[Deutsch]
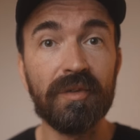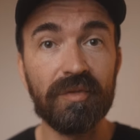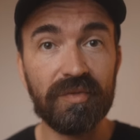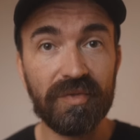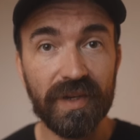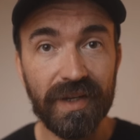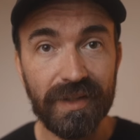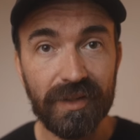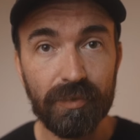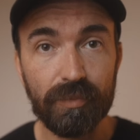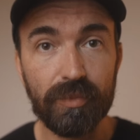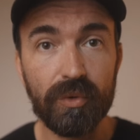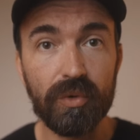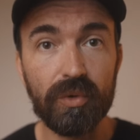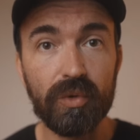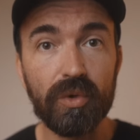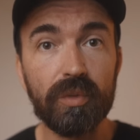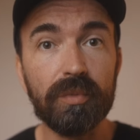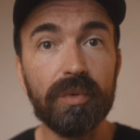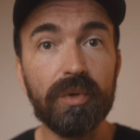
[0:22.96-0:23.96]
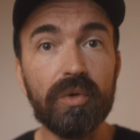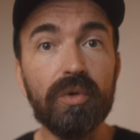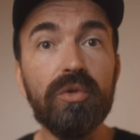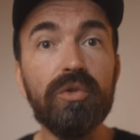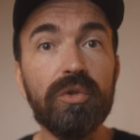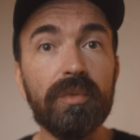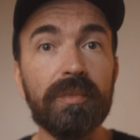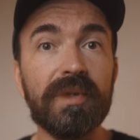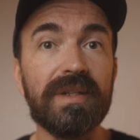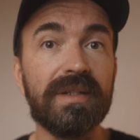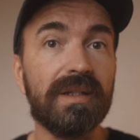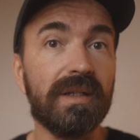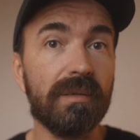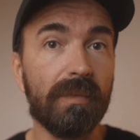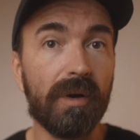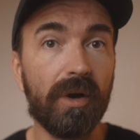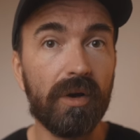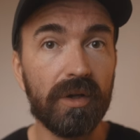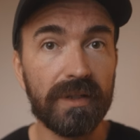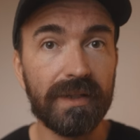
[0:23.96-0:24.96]
Facebook-Gruppe rund um das
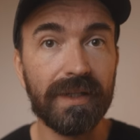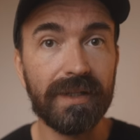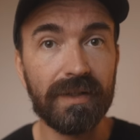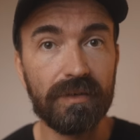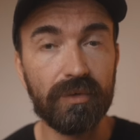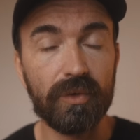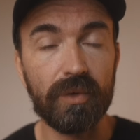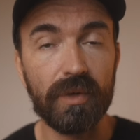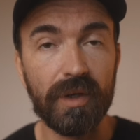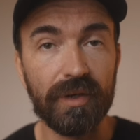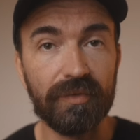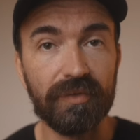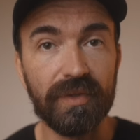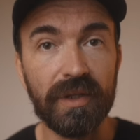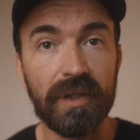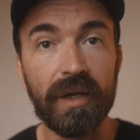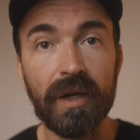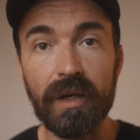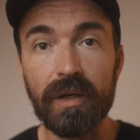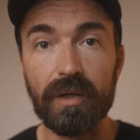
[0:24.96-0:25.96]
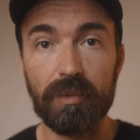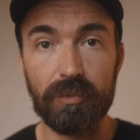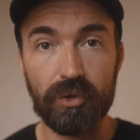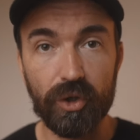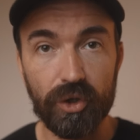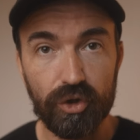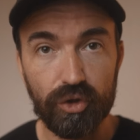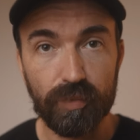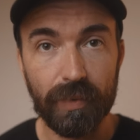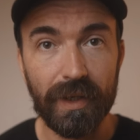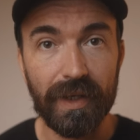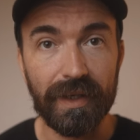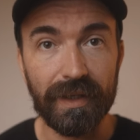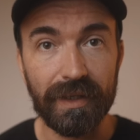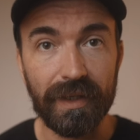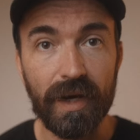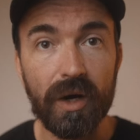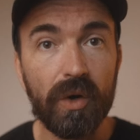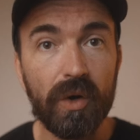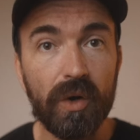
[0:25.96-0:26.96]
Thema Hochzeitsfotografie im
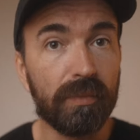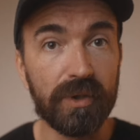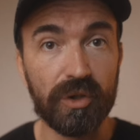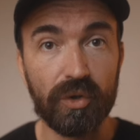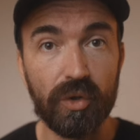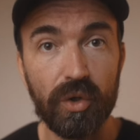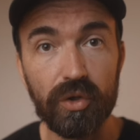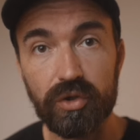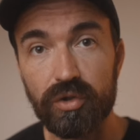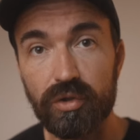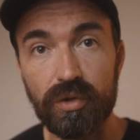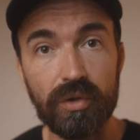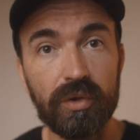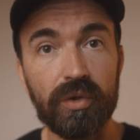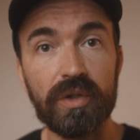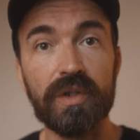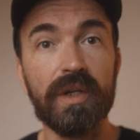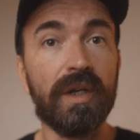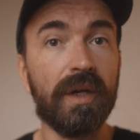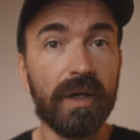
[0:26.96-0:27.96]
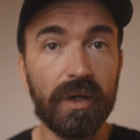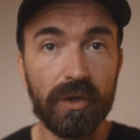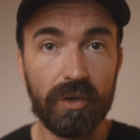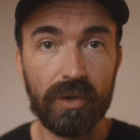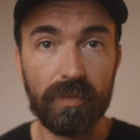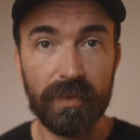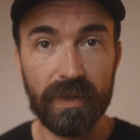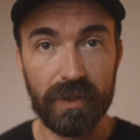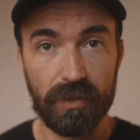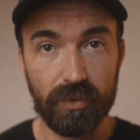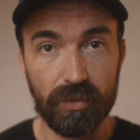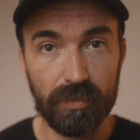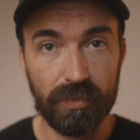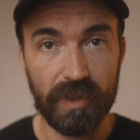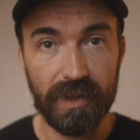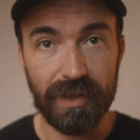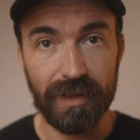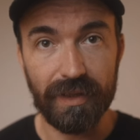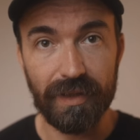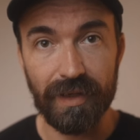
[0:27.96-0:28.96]
deutschsprachigen Raum. Ist kostenlos. Komm mal so
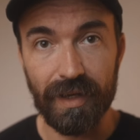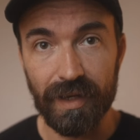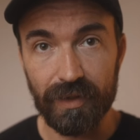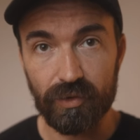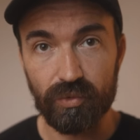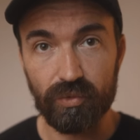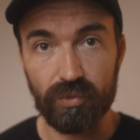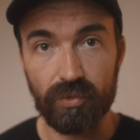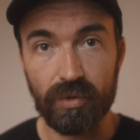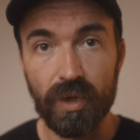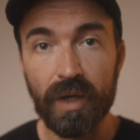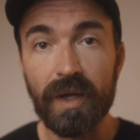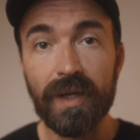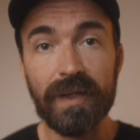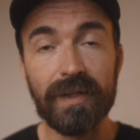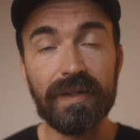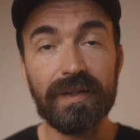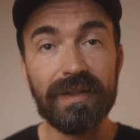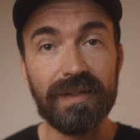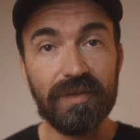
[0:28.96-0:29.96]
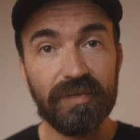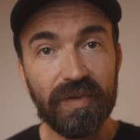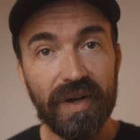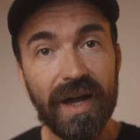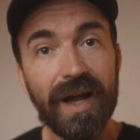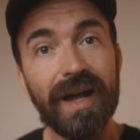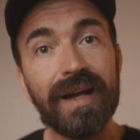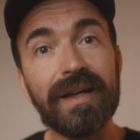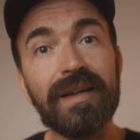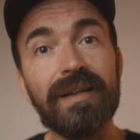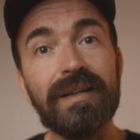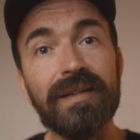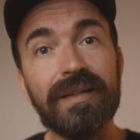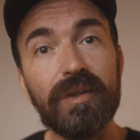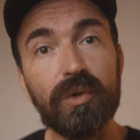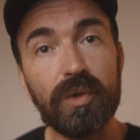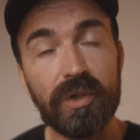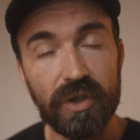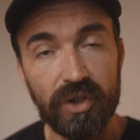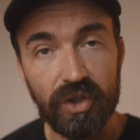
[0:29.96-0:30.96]
unbedingt dazu. Die Frage,
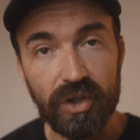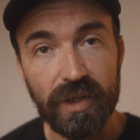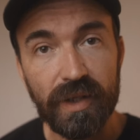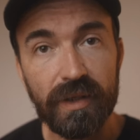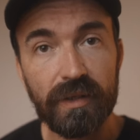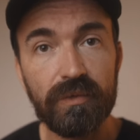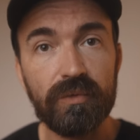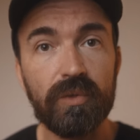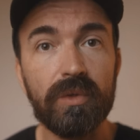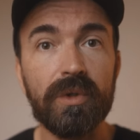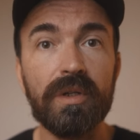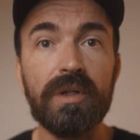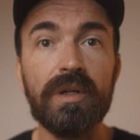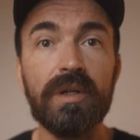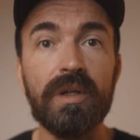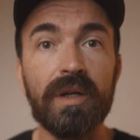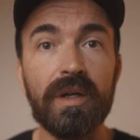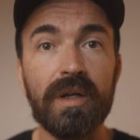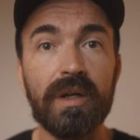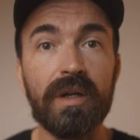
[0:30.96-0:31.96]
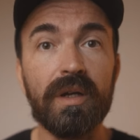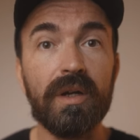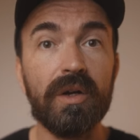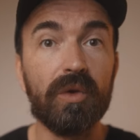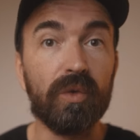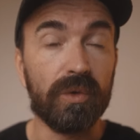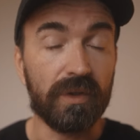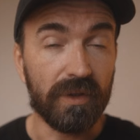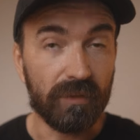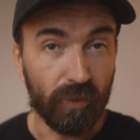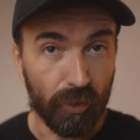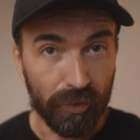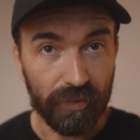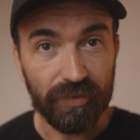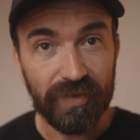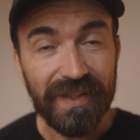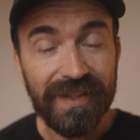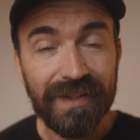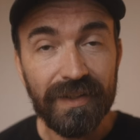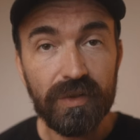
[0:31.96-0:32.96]
die dort gestellt wurde, und die wurde
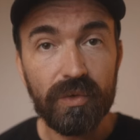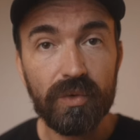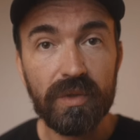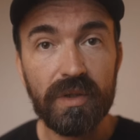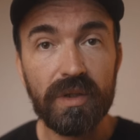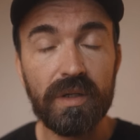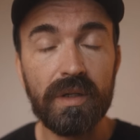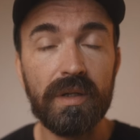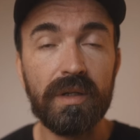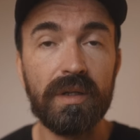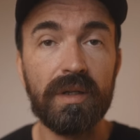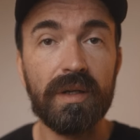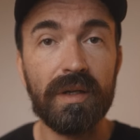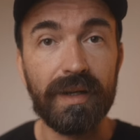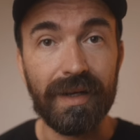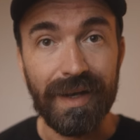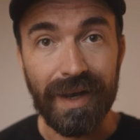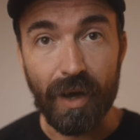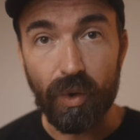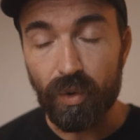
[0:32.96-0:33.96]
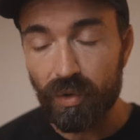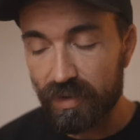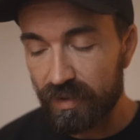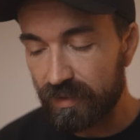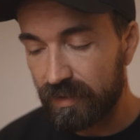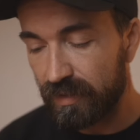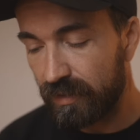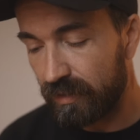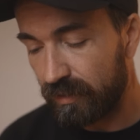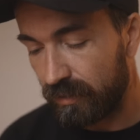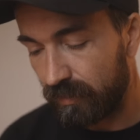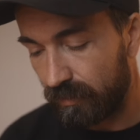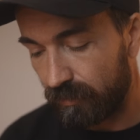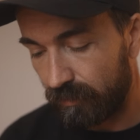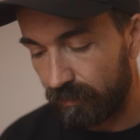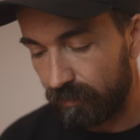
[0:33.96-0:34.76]
viel diskutiert, lautete,